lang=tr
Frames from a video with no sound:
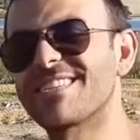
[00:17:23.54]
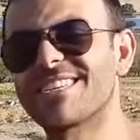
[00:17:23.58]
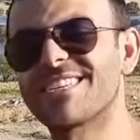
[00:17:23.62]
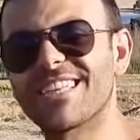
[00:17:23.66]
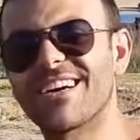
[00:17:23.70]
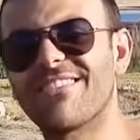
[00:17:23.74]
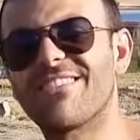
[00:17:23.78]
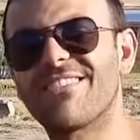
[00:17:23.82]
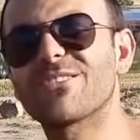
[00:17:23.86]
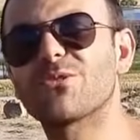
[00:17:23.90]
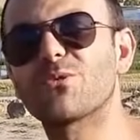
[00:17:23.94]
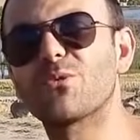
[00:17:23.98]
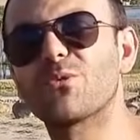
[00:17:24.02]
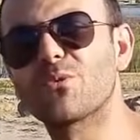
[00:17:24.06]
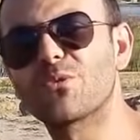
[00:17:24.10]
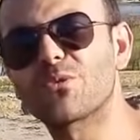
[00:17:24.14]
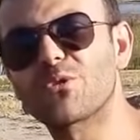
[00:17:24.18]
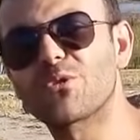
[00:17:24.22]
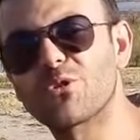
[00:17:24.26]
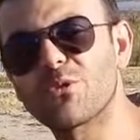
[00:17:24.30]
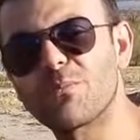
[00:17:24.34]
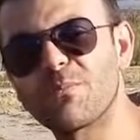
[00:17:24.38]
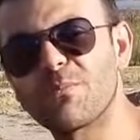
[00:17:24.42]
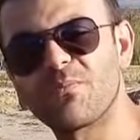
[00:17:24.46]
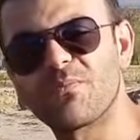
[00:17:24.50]
bir şey daha vardı
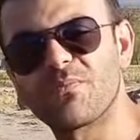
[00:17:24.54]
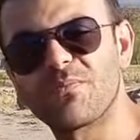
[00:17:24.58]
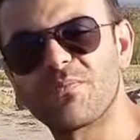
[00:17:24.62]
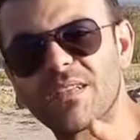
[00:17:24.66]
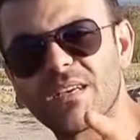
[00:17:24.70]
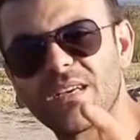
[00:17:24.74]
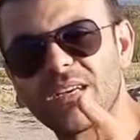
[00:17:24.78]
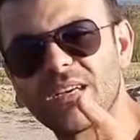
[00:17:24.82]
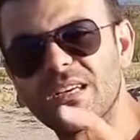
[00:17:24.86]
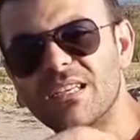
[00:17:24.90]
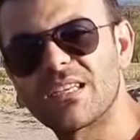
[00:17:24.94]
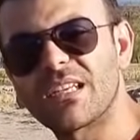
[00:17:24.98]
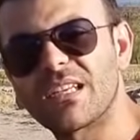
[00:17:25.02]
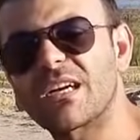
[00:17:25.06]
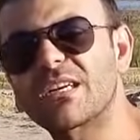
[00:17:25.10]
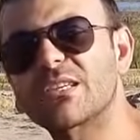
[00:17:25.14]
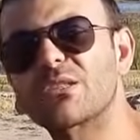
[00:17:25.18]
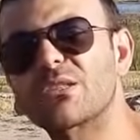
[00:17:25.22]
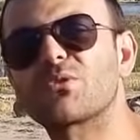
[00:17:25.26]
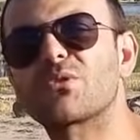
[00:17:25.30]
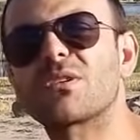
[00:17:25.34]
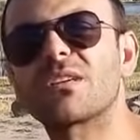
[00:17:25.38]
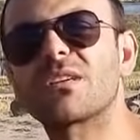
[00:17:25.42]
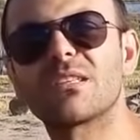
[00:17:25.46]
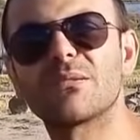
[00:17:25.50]
unuttum.
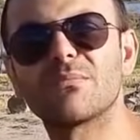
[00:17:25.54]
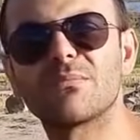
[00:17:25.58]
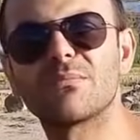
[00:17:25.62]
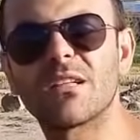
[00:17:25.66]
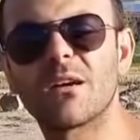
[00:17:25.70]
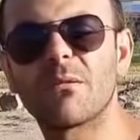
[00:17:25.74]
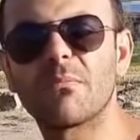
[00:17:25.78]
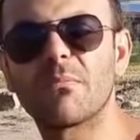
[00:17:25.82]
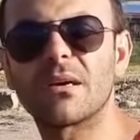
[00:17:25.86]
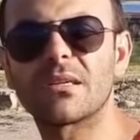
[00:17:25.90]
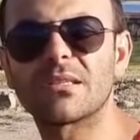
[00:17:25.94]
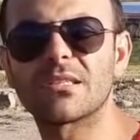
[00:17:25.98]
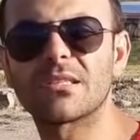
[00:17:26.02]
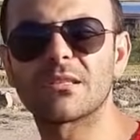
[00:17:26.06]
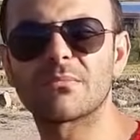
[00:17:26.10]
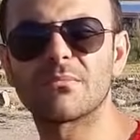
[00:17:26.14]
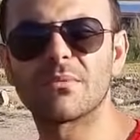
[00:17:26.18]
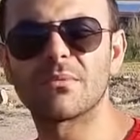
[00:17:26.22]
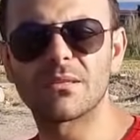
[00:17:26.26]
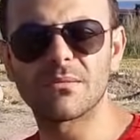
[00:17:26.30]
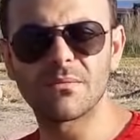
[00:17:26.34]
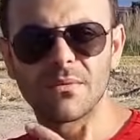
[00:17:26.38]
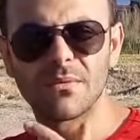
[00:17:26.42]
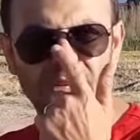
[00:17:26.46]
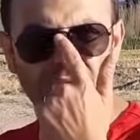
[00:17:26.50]
Yakıt tüketiminden
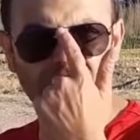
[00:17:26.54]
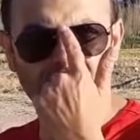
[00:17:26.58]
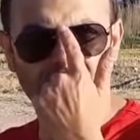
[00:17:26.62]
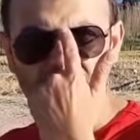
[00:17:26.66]
bahsetmedim.